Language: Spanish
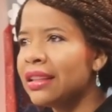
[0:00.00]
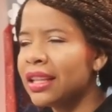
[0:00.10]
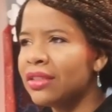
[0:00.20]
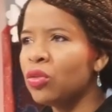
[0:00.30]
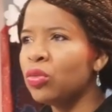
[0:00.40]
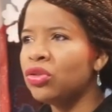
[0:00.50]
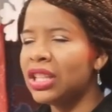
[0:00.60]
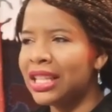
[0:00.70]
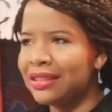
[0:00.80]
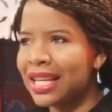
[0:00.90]
que es como se
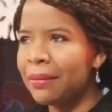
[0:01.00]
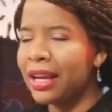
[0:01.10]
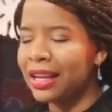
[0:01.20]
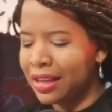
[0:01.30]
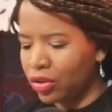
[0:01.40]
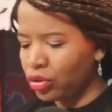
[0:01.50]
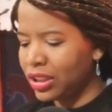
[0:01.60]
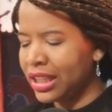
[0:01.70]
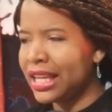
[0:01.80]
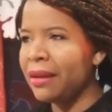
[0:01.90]
les llama o se
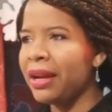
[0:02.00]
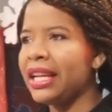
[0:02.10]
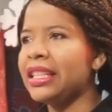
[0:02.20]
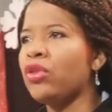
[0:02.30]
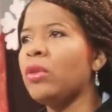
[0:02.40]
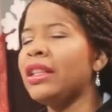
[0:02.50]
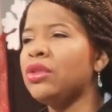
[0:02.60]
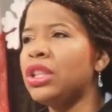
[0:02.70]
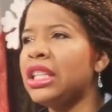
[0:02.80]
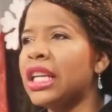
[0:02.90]
le llama esta nueva
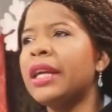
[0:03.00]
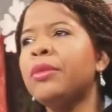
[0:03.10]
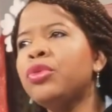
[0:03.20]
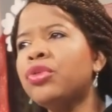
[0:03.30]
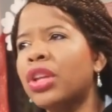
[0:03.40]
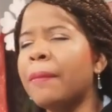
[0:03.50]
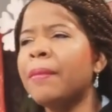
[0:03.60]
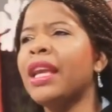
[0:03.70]
teoría que busca